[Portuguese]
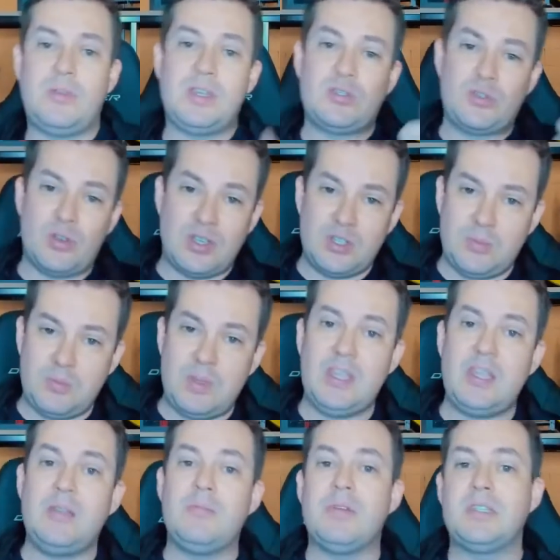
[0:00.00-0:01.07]
dimensões
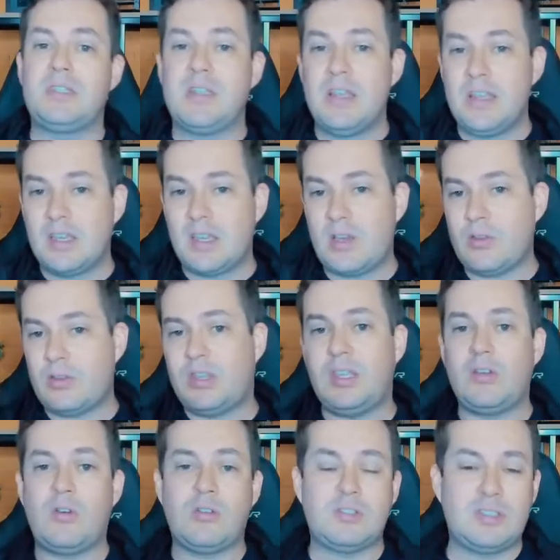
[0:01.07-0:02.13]
mínimas, o que eu
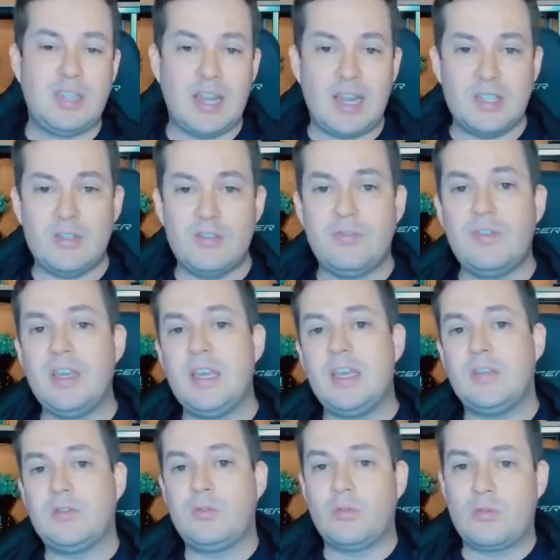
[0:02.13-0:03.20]
tenho que considerar de
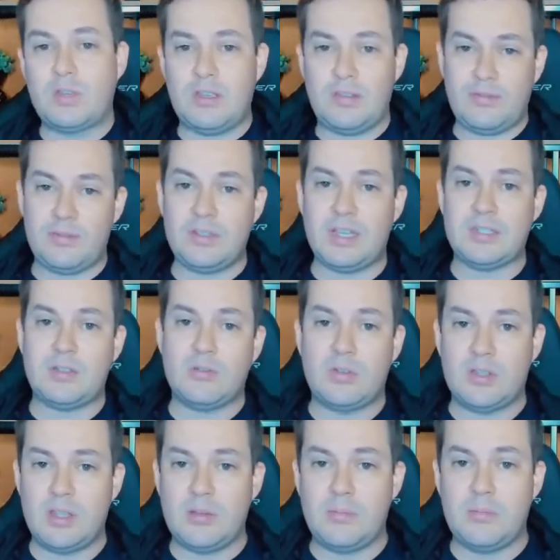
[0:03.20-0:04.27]
vento, que fundação
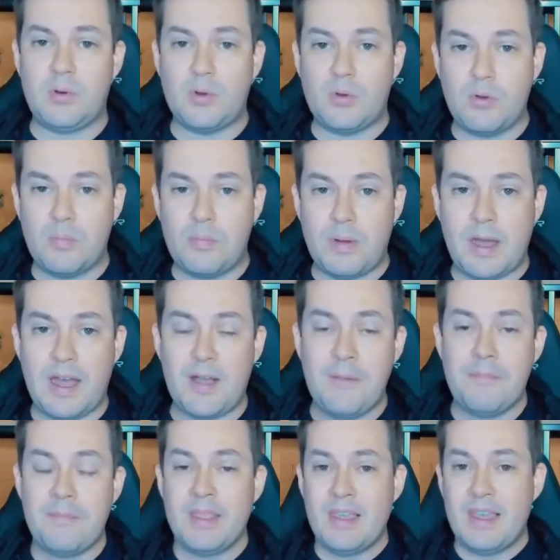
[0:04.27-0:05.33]
que eu tenho que preocupar.